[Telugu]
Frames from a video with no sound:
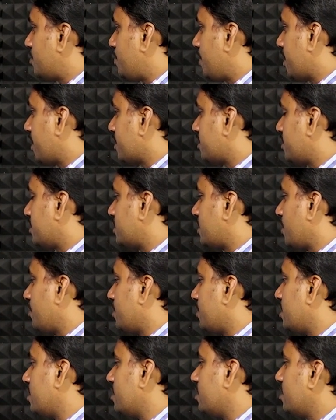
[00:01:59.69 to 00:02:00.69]
స్పీకర్ సిస్టమ్
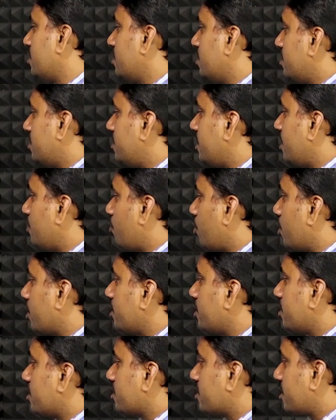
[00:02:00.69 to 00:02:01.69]
ఇది దీని
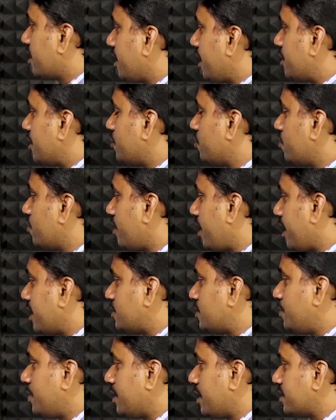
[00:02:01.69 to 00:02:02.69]
మోడల్ క్రియేటివ్
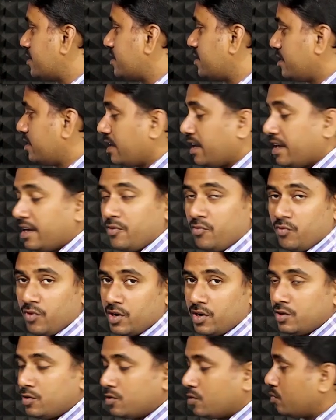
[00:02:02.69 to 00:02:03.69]
ఎస్బిఎస్ ఏ
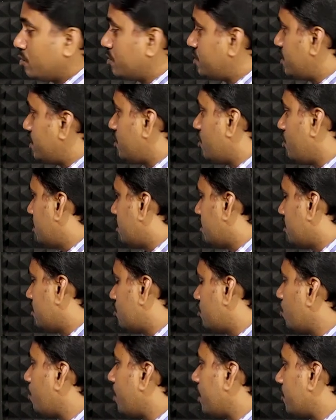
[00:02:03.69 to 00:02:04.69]
వన్ టూ జీరో
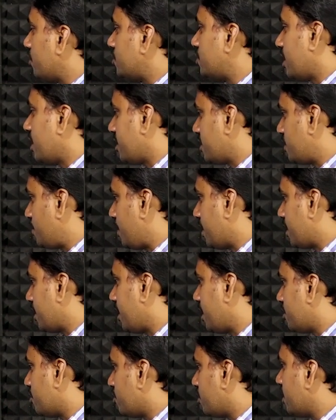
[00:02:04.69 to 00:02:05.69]
టూ పాయింట్ వన్ ఛానల్
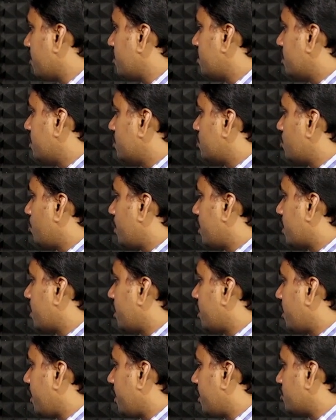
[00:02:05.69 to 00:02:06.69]
స్పీకర్ ఇది కూడా సో మీరు
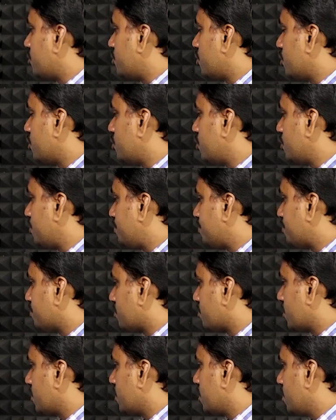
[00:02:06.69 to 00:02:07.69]
ఇక్కడ రేటింగ్ చూడొచ్చు
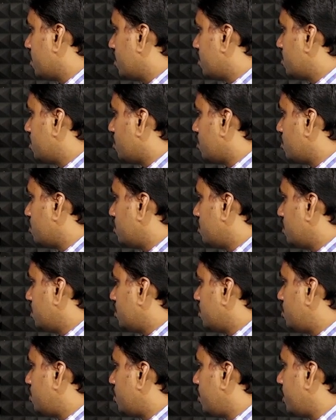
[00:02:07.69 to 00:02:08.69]
సో
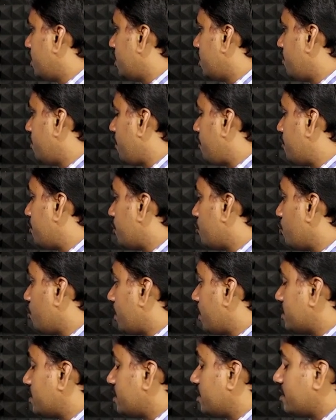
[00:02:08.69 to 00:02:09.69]
చూడండి ఇది ఫిఫ్టీ టూ
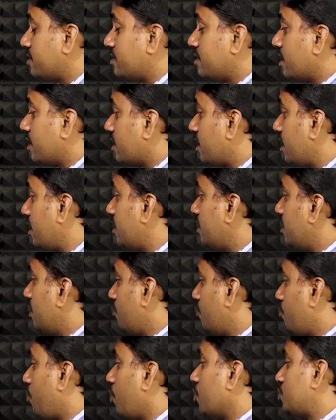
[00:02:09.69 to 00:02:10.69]
పర్సెంటేజ్ దాకా
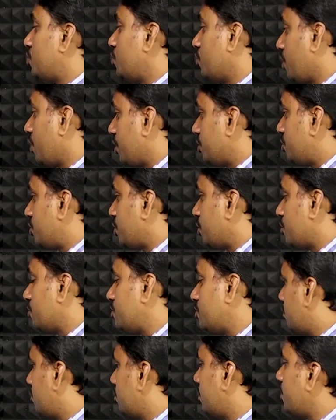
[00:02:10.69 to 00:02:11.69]
పాజిటివ్గా ఇచ్చారు
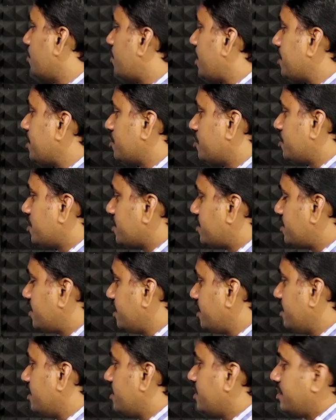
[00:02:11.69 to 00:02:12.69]
దీని ప్రైస్
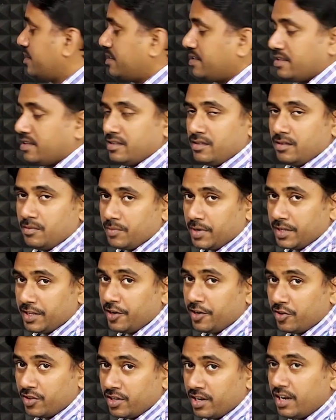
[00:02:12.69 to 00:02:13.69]
వచ్చేసి
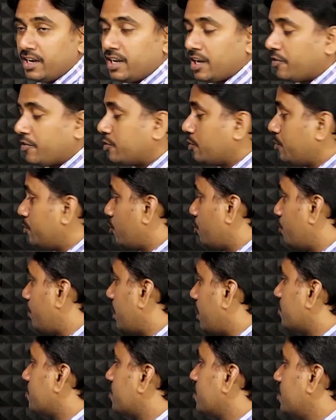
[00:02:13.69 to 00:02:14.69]
పదిహేడు వందల నలభై తొమ్మిది
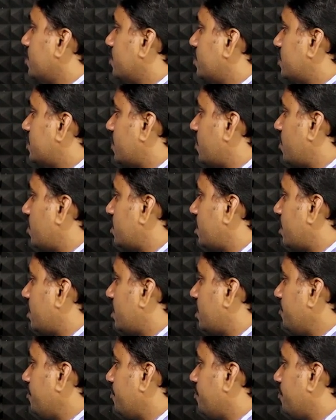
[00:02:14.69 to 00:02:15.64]
రూపాయలు తర్వాత